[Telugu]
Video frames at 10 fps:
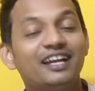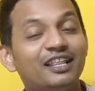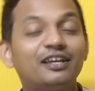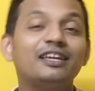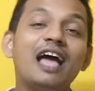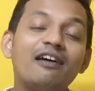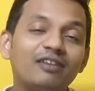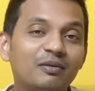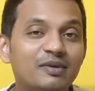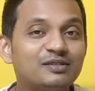ఇడికి
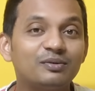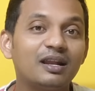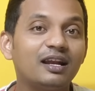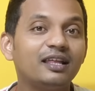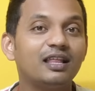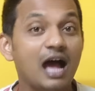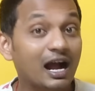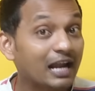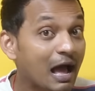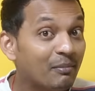ఎవరిని మెచ్చుకున్నారా లేదా
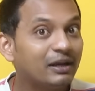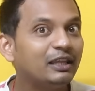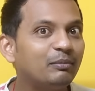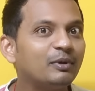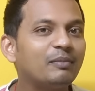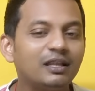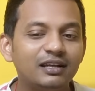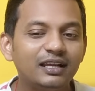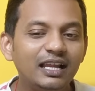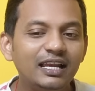అక్కడ అమర్దీప్ని
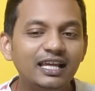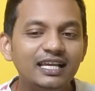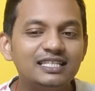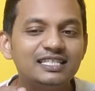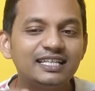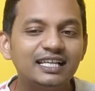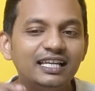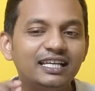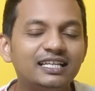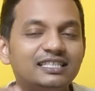మాత్రం గిల్లి గిచ్చి
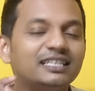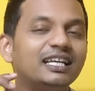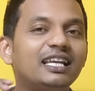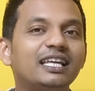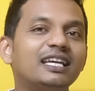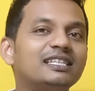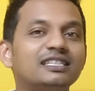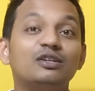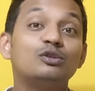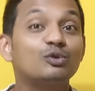గిల్లి గిచ్చి గిల్లి
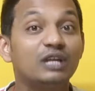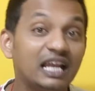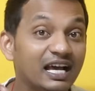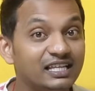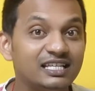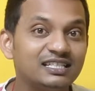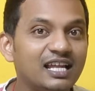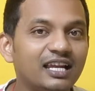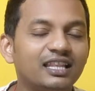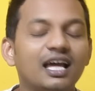గిచ్చి నొచ్చుకునేలాగా
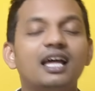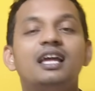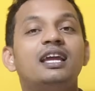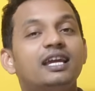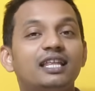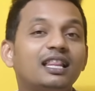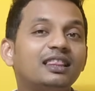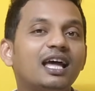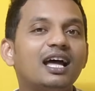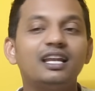చేసిందా లేదా
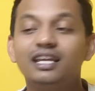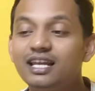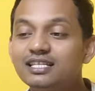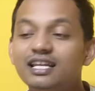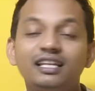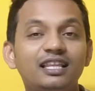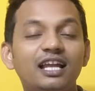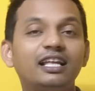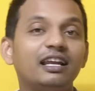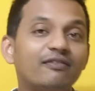ఇదంతా నిన్న జరిగిన
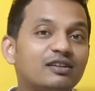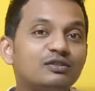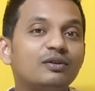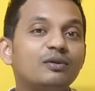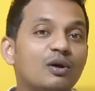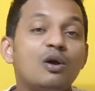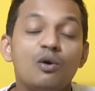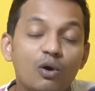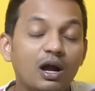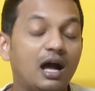దానికి రివర్స్లో
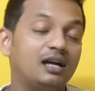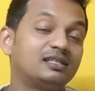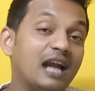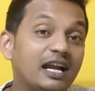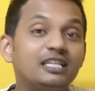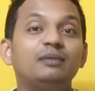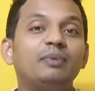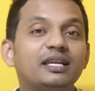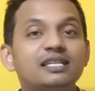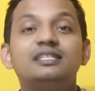ఒక స్ట్రాటజీ
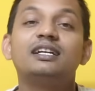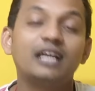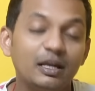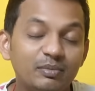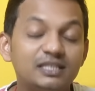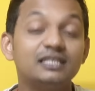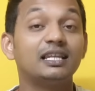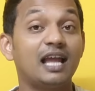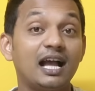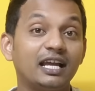ప్లే చేసినట్టుగా
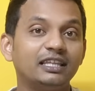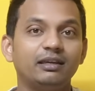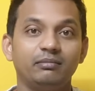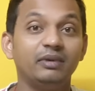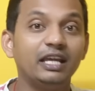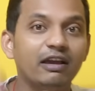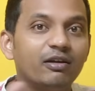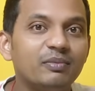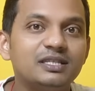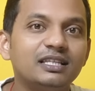అనిపించింది నాకైతే
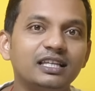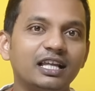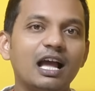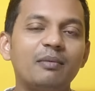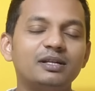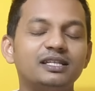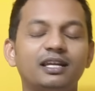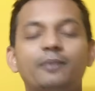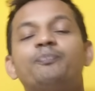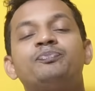మీకేమనిపించింది కింద కామెంట్
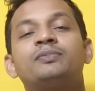చేయరు